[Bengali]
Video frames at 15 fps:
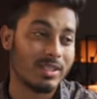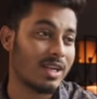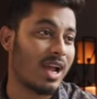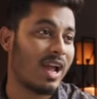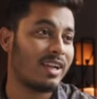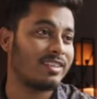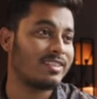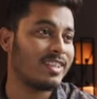বাট
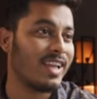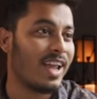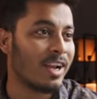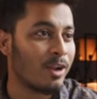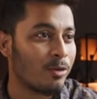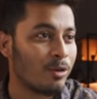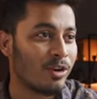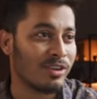আগে যে
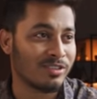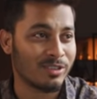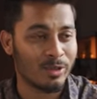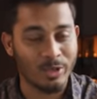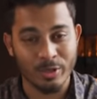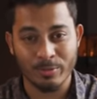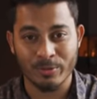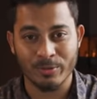অ্যালাউ করা ছিল
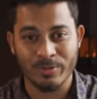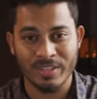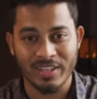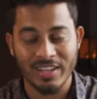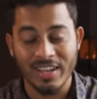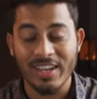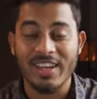এই অপশনটা